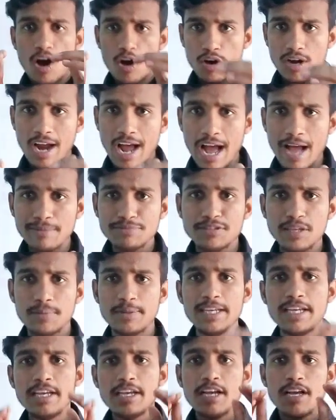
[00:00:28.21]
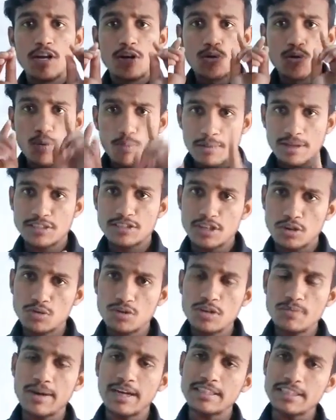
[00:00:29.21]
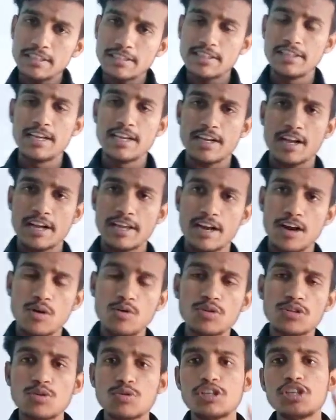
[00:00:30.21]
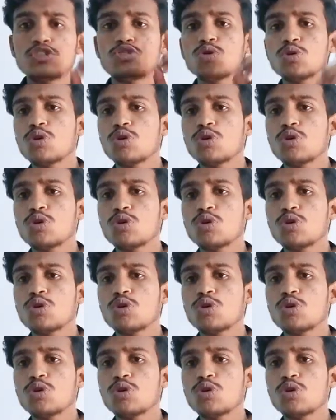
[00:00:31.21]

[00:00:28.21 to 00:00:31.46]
और आप सभी को मैं जरूरी बात इसलिए कह रहा हूं क्योंकि